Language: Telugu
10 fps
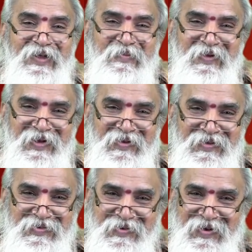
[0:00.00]
ఆత్మీయులను
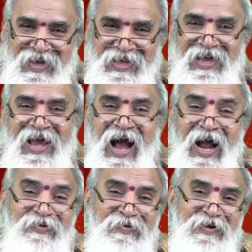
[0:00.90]
ఎంచుకోవాలి
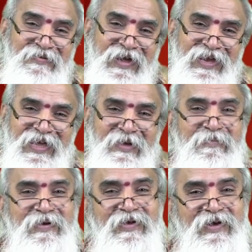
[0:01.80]
అటువంటి వారికే
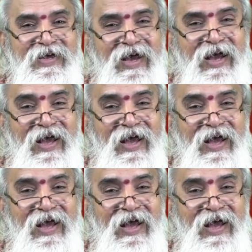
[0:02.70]
మీ యొక్క